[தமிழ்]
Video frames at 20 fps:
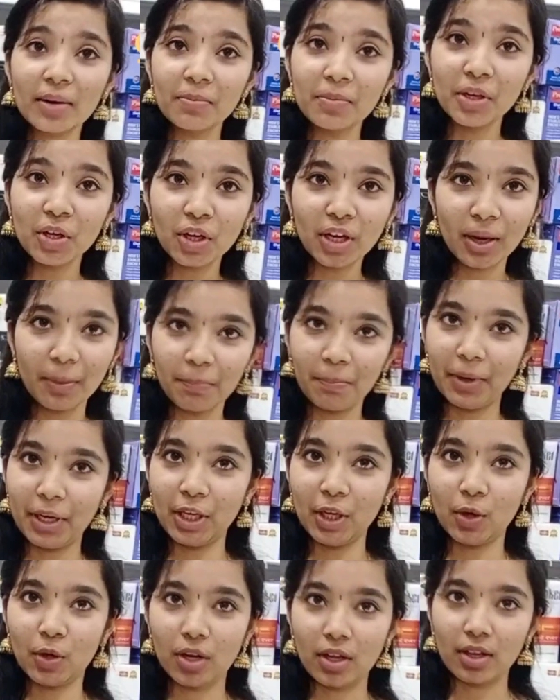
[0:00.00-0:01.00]
ஓமியோ
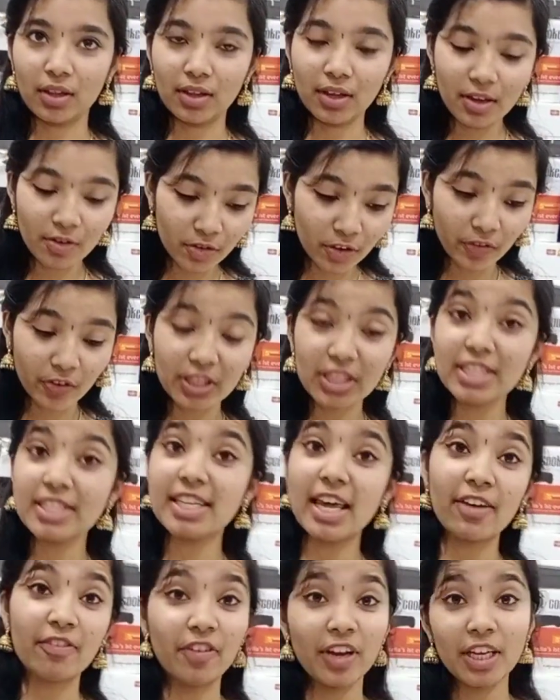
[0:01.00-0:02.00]
கம்பெனியோடது இவங்க வந்து
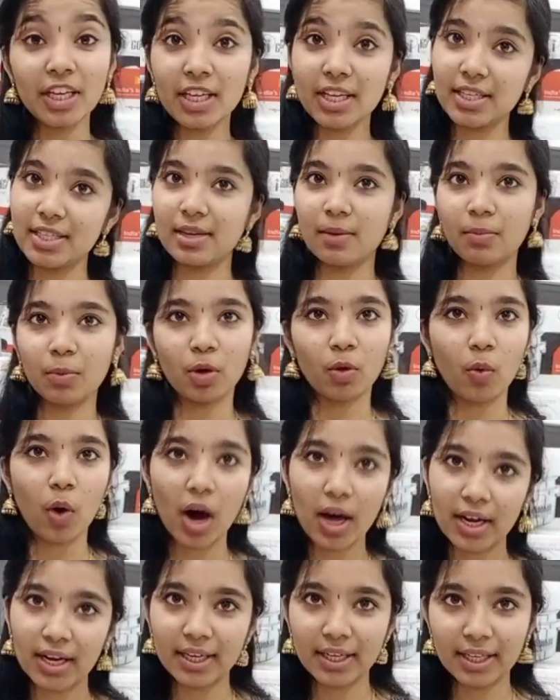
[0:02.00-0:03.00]
செவன் இயர்ஸ் நமக்கு
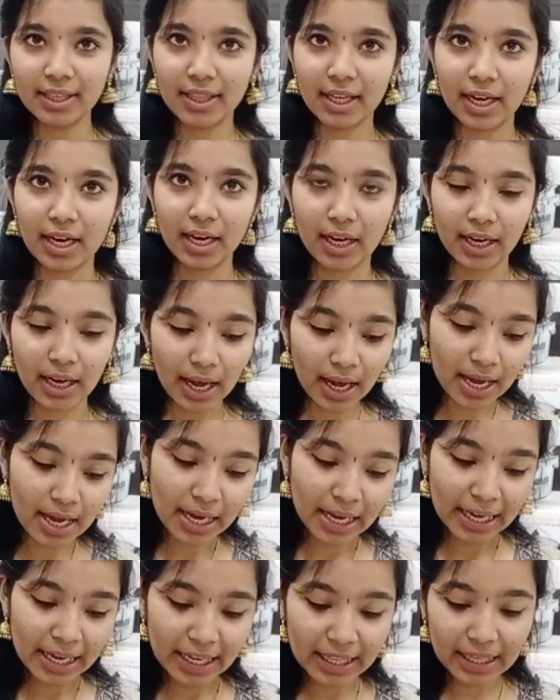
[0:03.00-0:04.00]
வாரண்ட்டி தராங்க
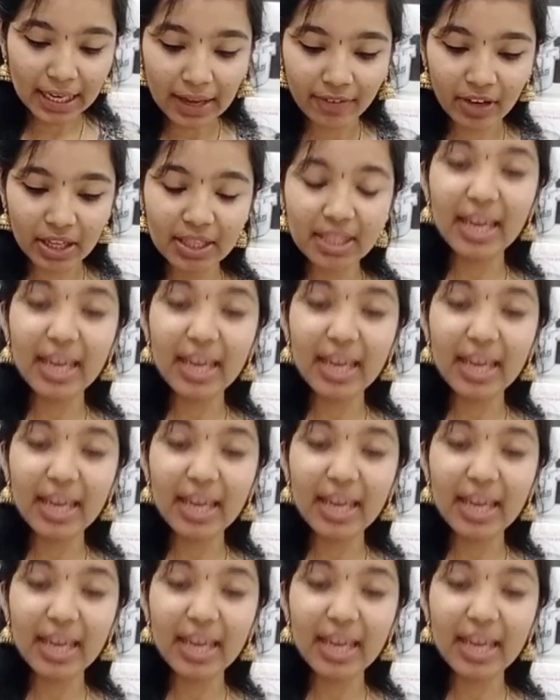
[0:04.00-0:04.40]
இதில் வந்து